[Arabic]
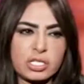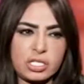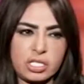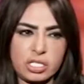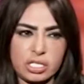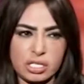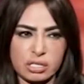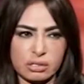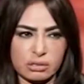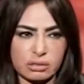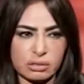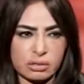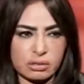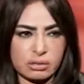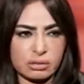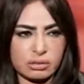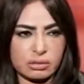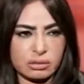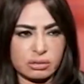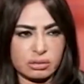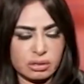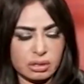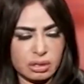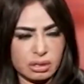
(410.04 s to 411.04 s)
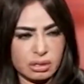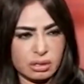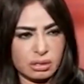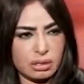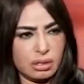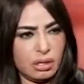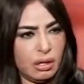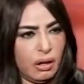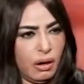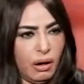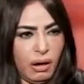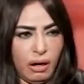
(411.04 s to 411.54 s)
كتير مش
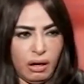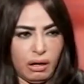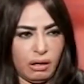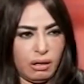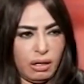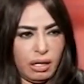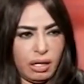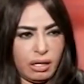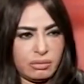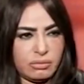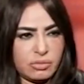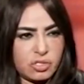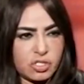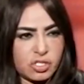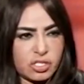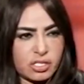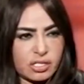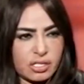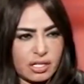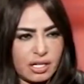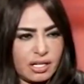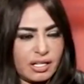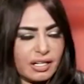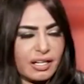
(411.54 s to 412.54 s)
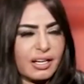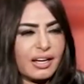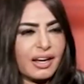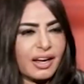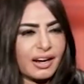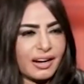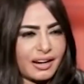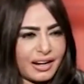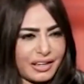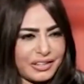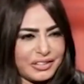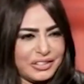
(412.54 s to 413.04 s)
كتير؟ اه لا مش كتير اللي
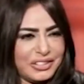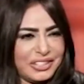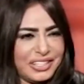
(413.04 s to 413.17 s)
اتجرى